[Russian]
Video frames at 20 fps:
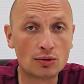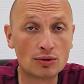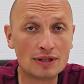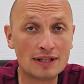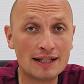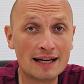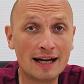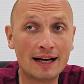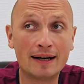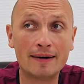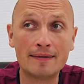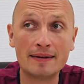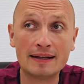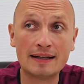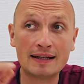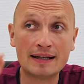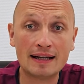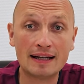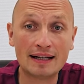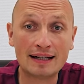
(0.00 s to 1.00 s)
Друзья,
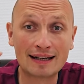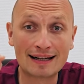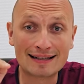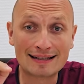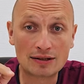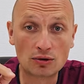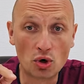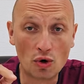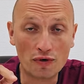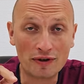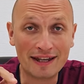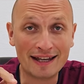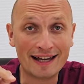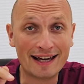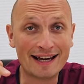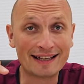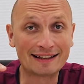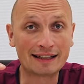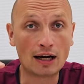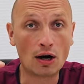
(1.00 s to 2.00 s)
кроссовки –
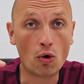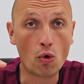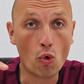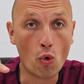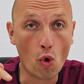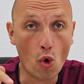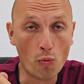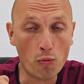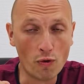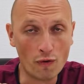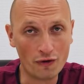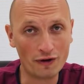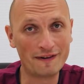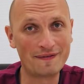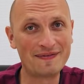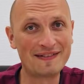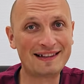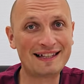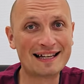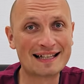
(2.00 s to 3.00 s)
это обувь
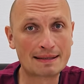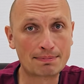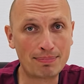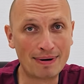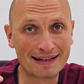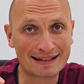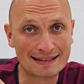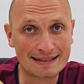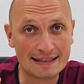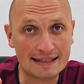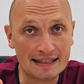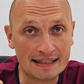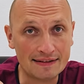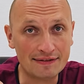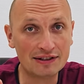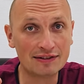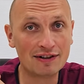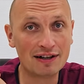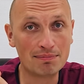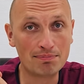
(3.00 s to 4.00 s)
для
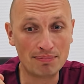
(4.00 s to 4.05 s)
спортивного